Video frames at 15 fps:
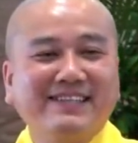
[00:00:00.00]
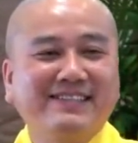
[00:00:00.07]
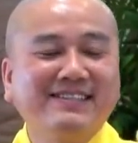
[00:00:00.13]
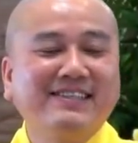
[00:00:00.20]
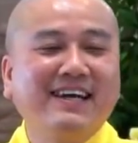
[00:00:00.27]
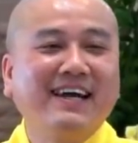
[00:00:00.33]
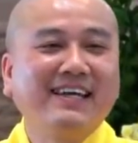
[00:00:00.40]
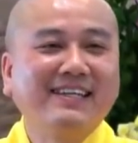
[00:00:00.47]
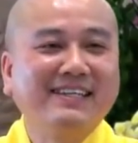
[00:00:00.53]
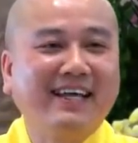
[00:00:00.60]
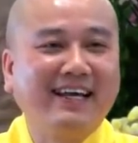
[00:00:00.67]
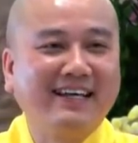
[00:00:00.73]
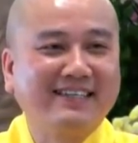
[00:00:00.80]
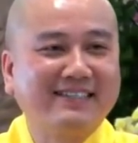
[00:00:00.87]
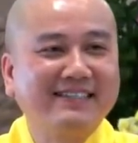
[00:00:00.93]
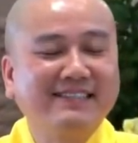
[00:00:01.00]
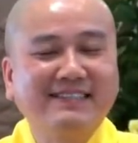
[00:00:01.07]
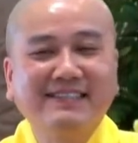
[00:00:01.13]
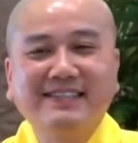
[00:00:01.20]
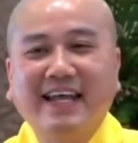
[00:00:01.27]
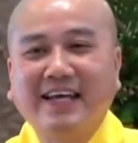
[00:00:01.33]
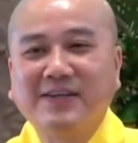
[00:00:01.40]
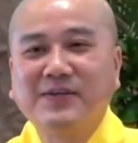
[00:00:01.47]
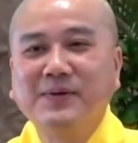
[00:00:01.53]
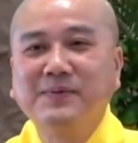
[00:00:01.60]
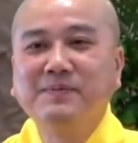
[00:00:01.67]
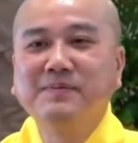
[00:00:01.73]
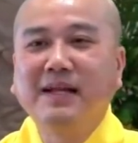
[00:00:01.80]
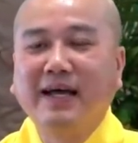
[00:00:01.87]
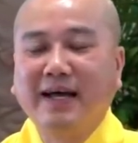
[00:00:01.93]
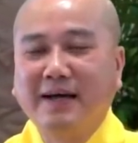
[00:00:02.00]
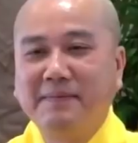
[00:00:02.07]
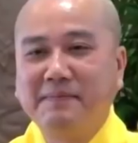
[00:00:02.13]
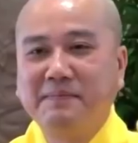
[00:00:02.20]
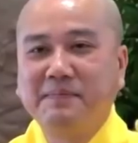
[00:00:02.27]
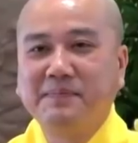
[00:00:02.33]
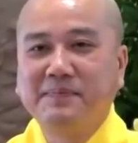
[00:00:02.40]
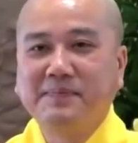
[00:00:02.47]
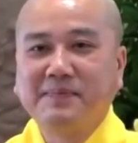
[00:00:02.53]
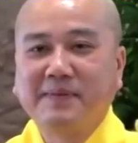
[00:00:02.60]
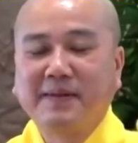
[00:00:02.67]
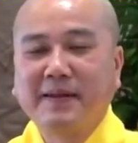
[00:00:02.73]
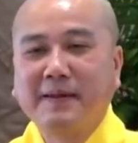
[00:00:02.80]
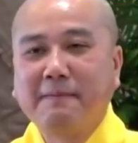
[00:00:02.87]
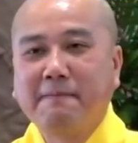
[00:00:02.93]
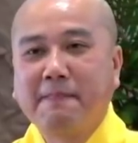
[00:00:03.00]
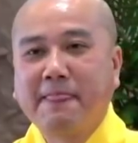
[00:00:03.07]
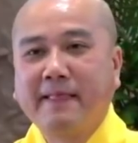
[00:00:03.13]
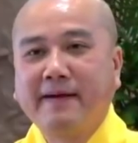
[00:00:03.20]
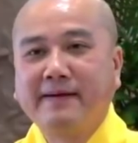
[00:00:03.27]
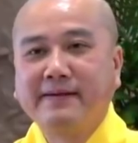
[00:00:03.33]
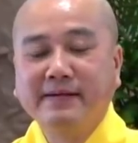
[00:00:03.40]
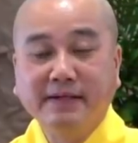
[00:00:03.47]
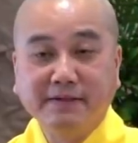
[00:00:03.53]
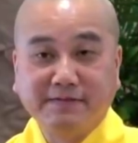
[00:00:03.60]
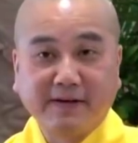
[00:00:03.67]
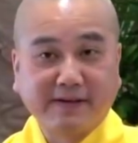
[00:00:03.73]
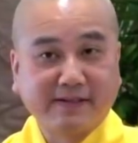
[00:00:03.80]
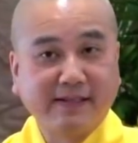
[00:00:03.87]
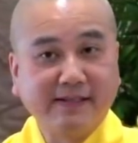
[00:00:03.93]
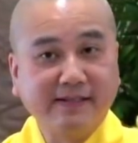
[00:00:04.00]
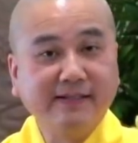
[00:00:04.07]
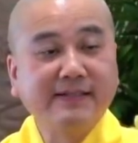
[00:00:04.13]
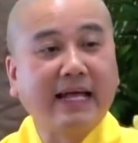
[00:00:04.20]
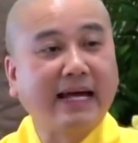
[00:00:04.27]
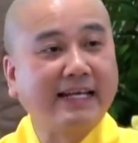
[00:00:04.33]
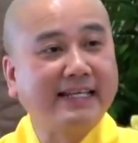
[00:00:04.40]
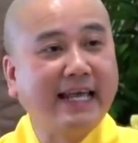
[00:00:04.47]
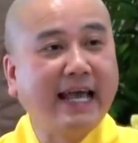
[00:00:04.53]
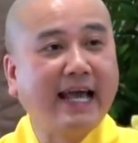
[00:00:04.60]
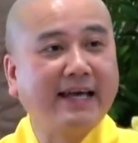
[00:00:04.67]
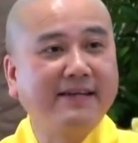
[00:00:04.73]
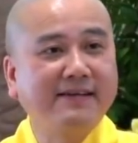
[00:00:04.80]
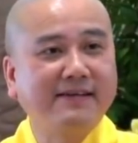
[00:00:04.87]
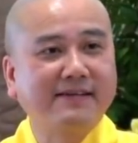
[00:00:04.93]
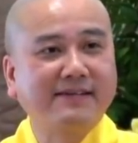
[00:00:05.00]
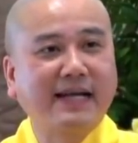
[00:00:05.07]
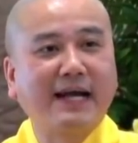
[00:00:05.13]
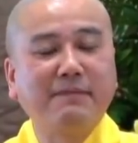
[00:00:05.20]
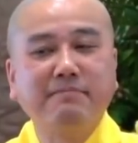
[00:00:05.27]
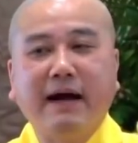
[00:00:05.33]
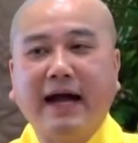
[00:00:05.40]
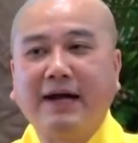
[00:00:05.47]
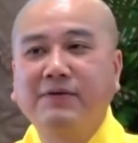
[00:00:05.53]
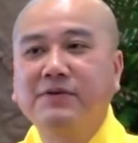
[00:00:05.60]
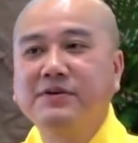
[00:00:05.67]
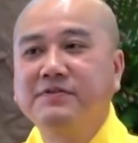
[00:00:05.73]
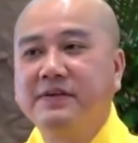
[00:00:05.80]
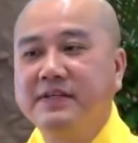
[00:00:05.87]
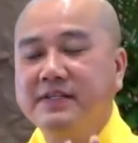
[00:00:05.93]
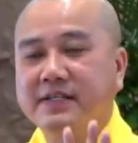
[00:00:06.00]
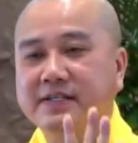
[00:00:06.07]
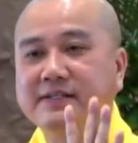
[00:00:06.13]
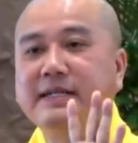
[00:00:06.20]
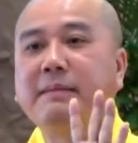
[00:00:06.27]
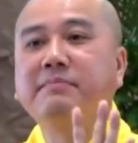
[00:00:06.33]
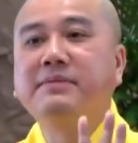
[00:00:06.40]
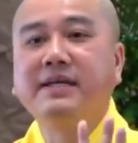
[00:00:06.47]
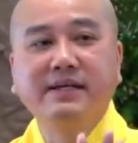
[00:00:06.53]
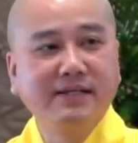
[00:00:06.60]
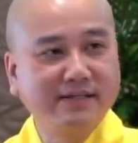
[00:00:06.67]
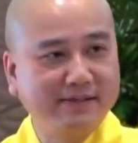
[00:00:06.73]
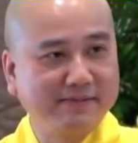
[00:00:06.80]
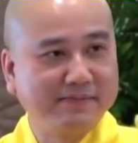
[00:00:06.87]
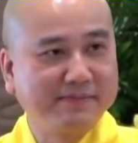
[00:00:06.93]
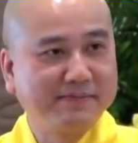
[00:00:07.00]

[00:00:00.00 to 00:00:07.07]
Trước hết là xin thưa đại chúng là người Phật tử tại gia đó, căn bản quý vị giữ năm giới.